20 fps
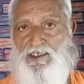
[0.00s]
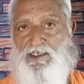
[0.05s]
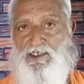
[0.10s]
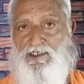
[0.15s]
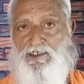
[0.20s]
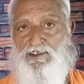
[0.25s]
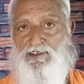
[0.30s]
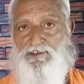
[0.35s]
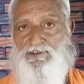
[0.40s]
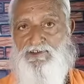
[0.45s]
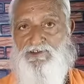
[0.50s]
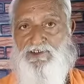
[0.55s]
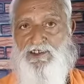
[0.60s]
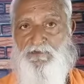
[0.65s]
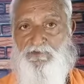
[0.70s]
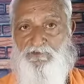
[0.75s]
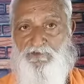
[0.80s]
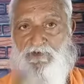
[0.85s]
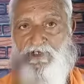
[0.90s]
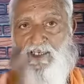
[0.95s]
जब
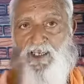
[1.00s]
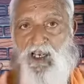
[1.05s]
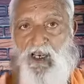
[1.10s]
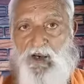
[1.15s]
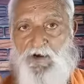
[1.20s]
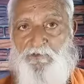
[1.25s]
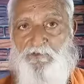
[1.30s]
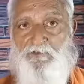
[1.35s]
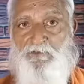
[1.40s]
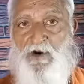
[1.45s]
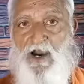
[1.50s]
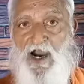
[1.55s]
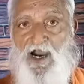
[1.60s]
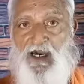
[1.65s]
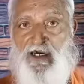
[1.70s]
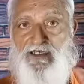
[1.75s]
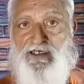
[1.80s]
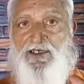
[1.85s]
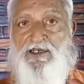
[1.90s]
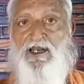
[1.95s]
भी हम बाहर
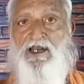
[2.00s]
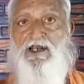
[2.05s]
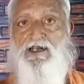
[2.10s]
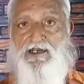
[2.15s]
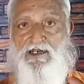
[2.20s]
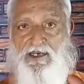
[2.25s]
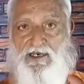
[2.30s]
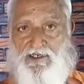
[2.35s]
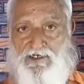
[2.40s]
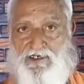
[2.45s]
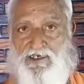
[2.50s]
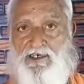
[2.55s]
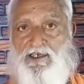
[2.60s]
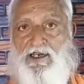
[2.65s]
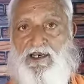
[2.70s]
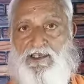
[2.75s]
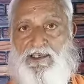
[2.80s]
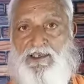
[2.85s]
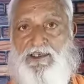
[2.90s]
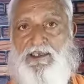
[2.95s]
का खाना
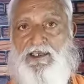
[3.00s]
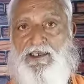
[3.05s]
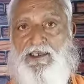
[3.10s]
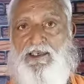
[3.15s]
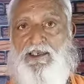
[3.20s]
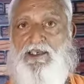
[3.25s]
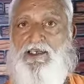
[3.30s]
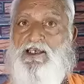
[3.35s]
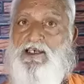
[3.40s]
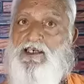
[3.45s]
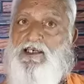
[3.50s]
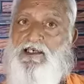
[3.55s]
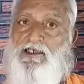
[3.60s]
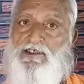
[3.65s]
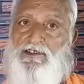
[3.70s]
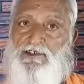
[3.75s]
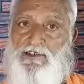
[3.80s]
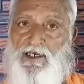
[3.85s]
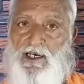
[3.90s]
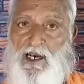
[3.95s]
खाएंगे
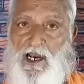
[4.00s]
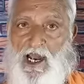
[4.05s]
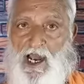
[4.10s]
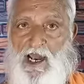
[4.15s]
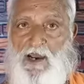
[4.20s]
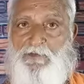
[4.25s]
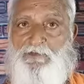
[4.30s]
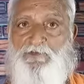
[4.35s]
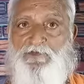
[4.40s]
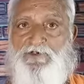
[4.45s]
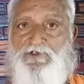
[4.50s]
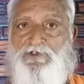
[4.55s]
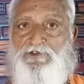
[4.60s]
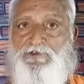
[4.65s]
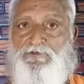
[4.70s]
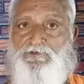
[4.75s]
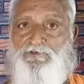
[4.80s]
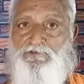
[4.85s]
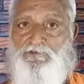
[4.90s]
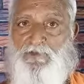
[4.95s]
आप
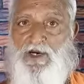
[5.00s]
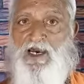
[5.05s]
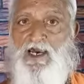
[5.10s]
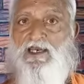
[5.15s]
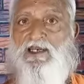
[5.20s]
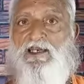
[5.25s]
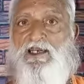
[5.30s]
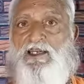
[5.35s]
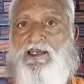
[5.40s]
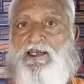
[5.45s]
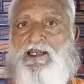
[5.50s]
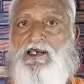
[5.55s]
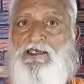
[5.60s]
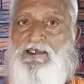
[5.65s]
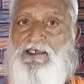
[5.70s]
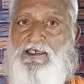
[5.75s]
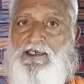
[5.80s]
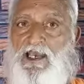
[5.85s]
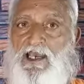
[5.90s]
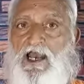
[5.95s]
मान लेना कि
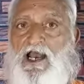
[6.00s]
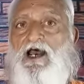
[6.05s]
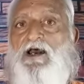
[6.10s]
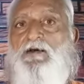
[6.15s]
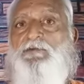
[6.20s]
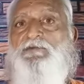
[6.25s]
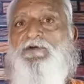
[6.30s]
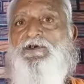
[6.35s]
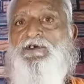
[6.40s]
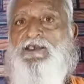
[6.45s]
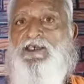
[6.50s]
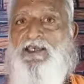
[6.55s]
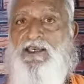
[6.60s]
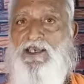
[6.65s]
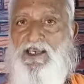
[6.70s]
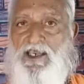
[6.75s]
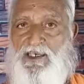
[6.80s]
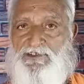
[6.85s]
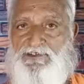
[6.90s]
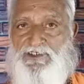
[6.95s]
आपके
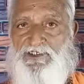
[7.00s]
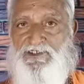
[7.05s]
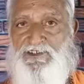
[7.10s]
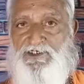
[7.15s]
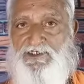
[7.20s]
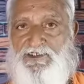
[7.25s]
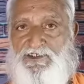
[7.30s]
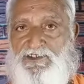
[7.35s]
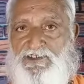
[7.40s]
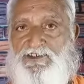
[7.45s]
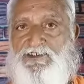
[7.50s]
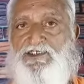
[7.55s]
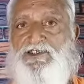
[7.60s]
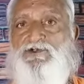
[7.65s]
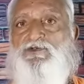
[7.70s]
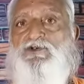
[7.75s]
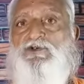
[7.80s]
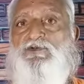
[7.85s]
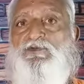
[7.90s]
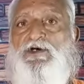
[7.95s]
एसिडिटी ज़रूर
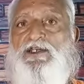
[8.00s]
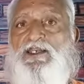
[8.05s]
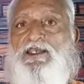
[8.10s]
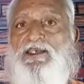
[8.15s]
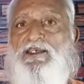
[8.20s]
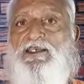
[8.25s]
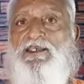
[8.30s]
बनेगी